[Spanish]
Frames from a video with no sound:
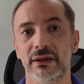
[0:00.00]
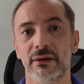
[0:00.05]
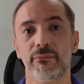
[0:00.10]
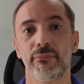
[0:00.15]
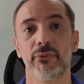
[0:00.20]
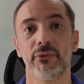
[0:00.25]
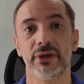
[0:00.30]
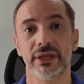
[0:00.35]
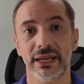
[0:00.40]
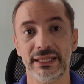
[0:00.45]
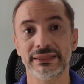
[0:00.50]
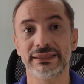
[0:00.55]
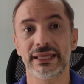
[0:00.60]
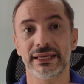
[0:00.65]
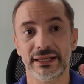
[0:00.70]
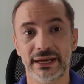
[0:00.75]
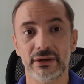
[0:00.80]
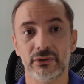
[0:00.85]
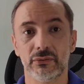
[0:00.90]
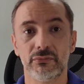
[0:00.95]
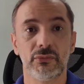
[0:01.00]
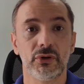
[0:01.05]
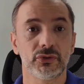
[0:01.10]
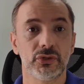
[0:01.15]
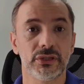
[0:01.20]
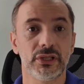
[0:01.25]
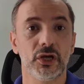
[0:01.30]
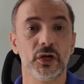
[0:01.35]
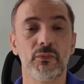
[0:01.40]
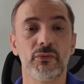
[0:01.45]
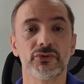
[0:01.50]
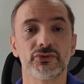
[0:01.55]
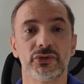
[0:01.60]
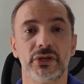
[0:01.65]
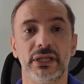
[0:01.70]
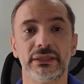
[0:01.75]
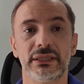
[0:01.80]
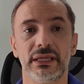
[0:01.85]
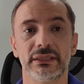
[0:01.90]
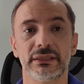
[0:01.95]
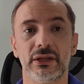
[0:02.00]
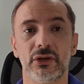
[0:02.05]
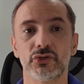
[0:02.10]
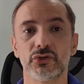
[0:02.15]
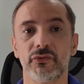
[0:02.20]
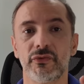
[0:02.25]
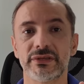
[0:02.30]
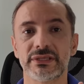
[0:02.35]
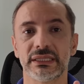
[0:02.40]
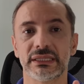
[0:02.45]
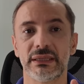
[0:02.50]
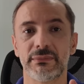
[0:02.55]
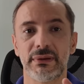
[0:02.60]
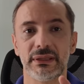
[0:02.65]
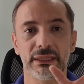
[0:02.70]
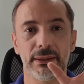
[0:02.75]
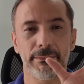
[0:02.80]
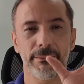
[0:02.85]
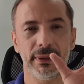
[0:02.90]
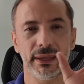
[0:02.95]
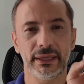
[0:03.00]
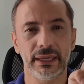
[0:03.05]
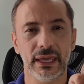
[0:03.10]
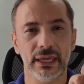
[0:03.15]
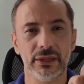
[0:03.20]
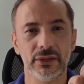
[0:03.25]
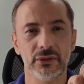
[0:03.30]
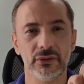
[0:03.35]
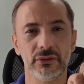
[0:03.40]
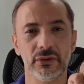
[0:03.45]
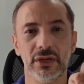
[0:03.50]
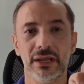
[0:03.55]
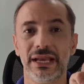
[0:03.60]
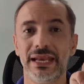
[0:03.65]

pudiera integrar un motor de combustión interna lo suficientemente pequeño,